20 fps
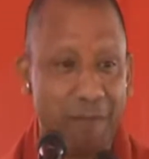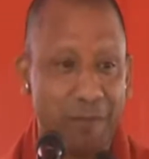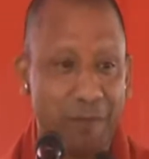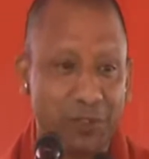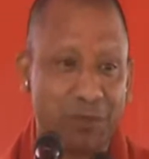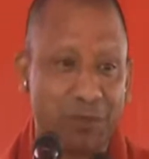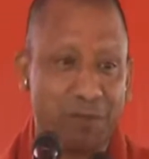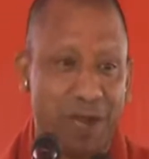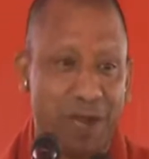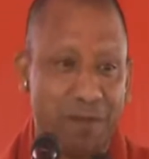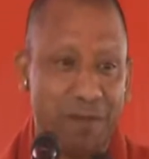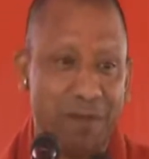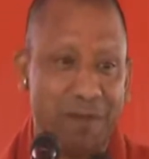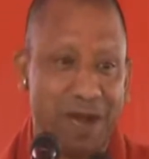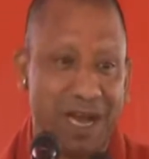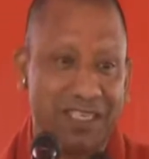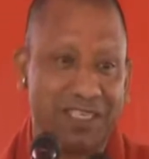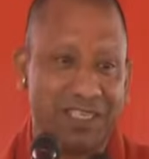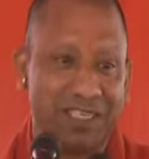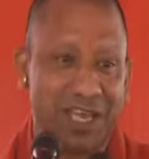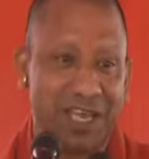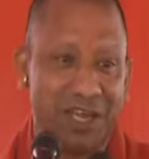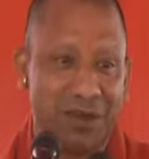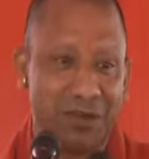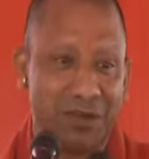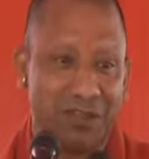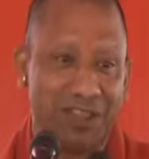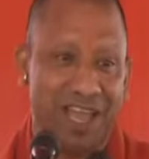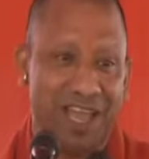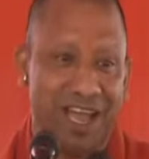पुष्पक विमान से
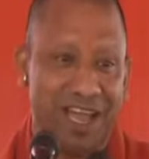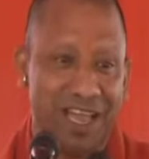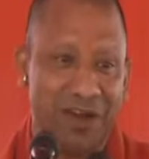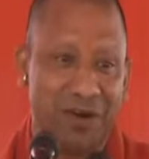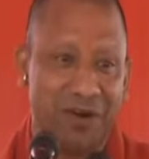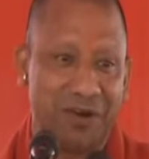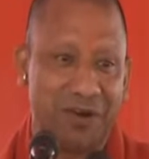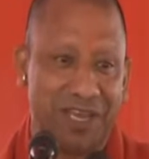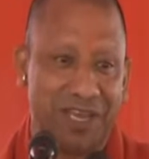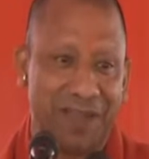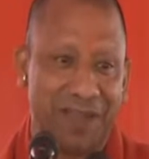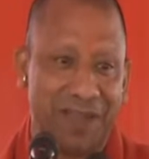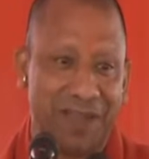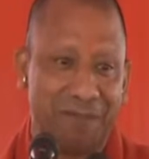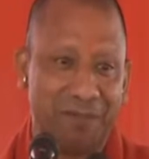अयोध्या आए होंगे